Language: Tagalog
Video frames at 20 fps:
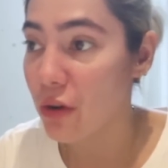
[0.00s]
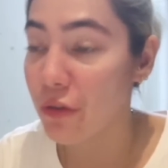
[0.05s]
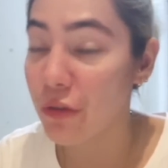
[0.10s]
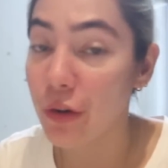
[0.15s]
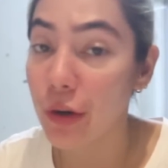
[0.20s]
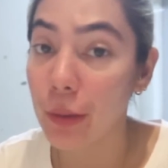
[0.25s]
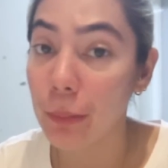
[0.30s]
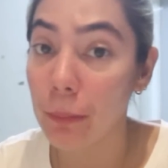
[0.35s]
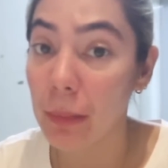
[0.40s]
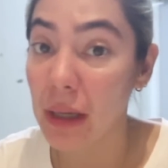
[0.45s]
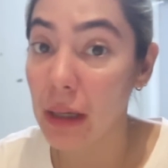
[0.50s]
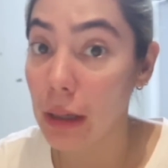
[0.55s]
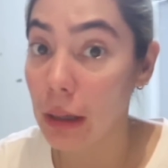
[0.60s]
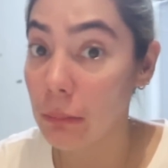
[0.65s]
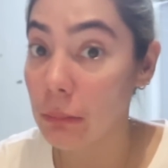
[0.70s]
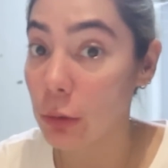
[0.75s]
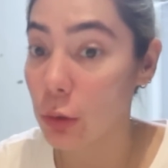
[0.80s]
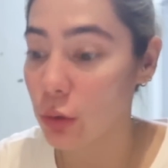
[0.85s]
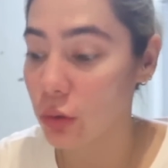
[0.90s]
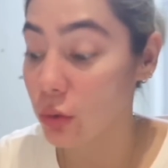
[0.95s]
4
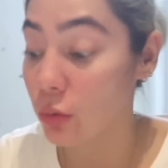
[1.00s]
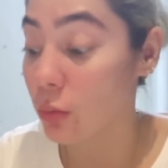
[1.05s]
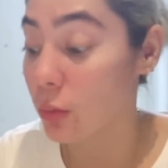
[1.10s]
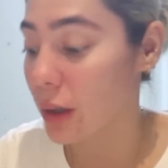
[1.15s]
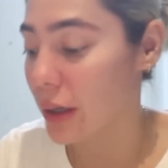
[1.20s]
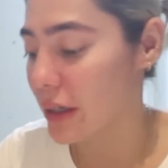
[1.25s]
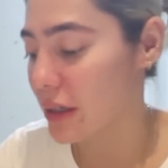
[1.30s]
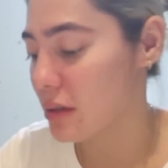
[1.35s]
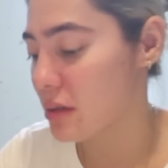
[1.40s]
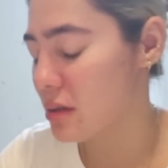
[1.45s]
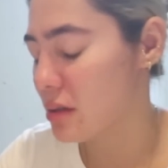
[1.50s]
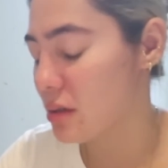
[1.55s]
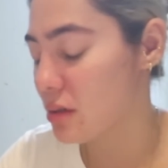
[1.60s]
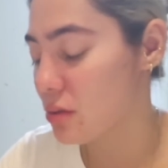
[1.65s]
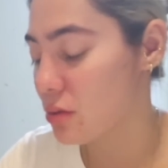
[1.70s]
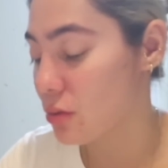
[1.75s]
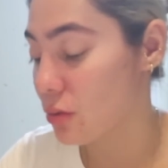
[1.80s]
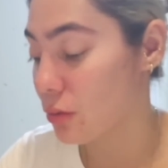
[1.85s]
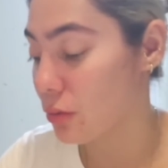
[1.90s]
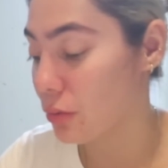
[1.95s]
p.m. onwards
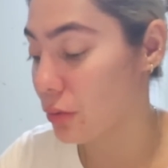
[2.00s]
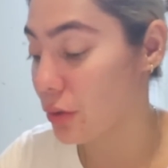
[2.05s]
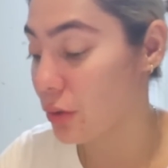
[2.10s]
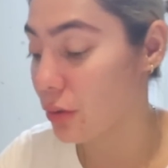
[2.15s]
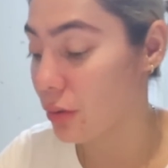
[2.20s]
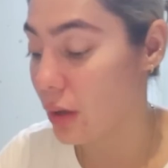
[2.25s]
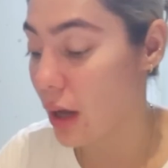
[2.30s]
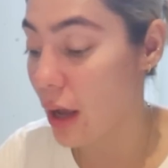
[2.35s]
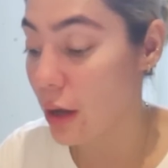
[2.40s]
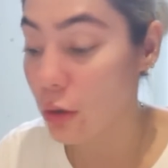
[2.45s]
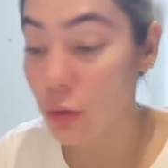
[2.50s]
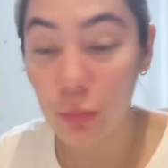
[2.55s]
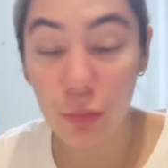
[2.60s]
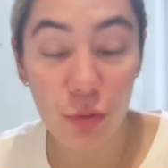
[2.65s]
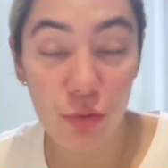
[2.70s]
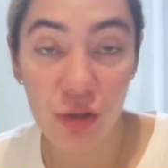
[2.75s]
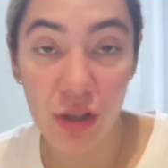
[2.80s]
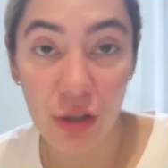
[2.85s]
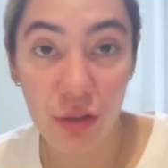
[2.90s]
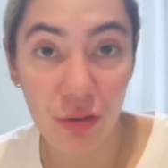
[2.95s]
so yun I hope
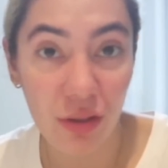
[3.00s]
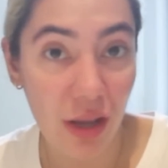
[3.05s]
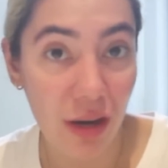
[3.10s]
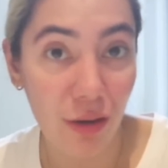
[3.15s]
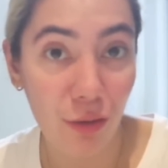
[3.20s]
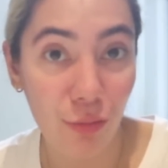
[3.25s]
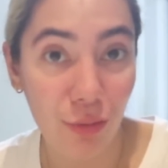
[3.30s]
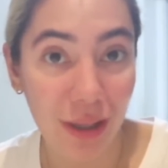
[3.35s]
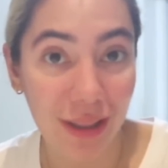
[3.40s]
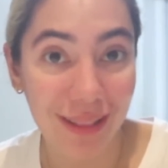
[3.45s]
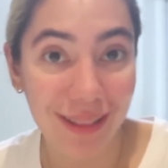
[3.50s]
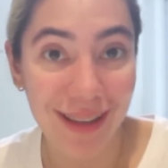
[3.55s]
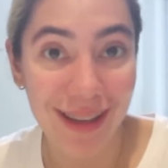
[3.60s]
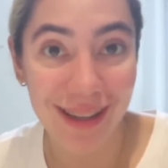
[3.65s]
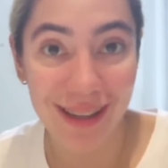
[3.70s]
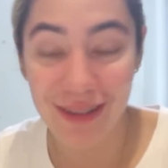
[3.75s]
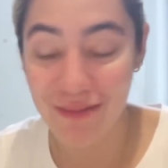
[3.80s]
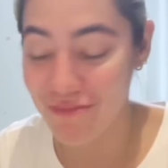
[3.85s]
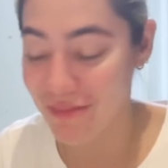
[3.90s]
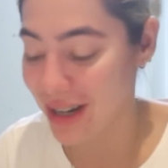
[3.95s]
to see you there one
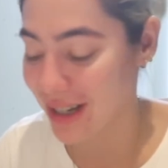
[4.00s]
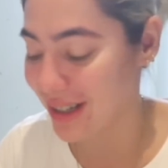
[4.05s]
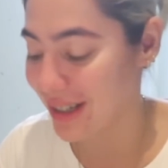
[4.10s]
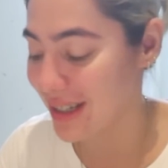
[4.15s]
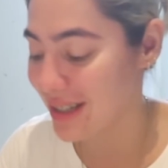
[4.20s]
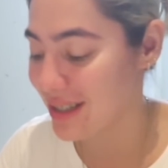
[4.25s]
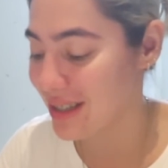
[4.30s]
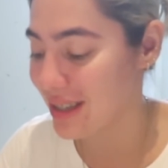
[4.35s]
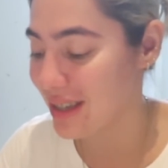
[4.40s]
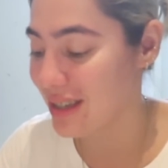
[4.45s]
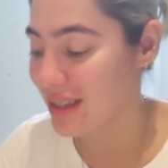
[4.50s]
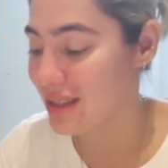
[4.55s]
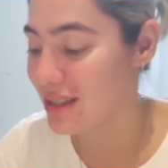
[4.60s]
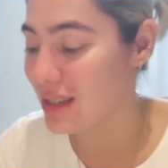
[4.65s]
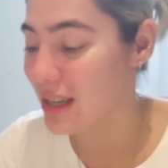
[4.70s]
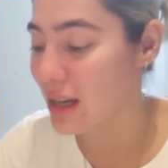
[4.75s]
day mga niskis